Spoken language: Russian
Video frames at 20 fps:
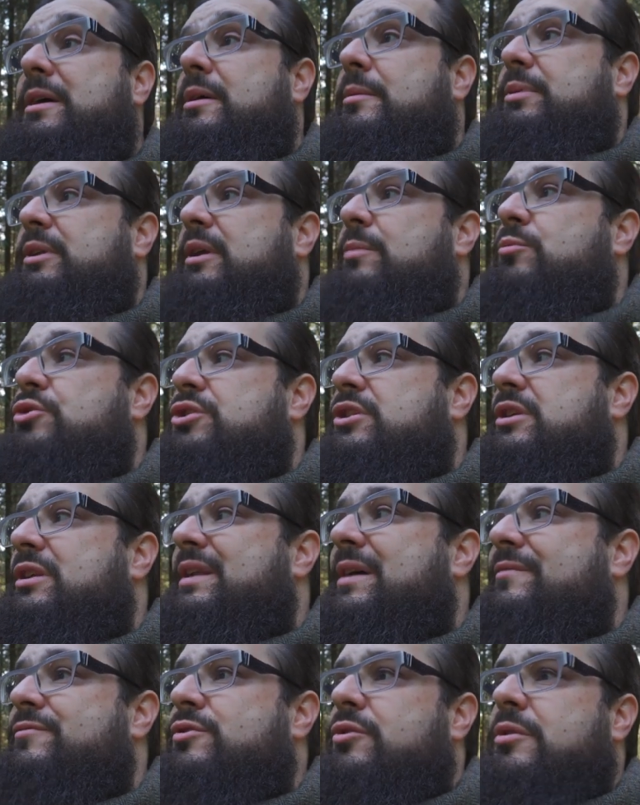Потому что
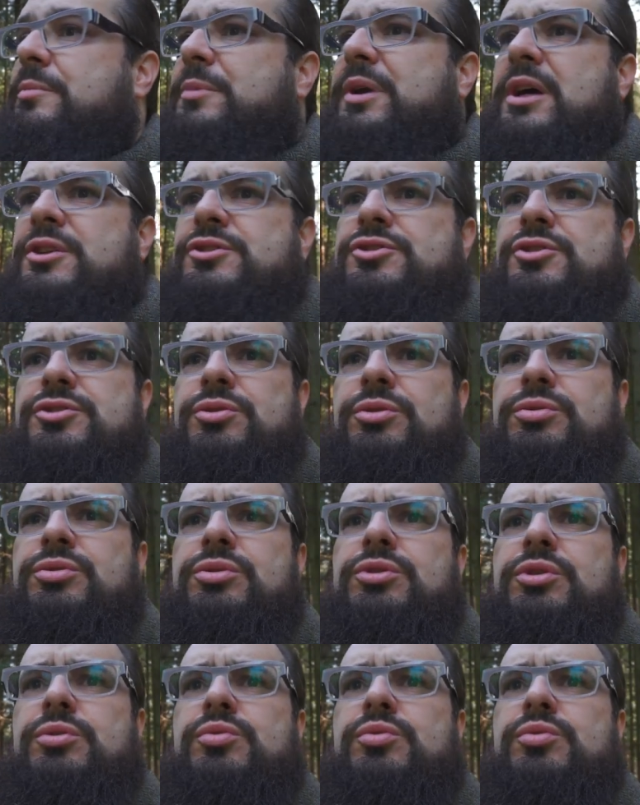нам все время кажется, что кто-то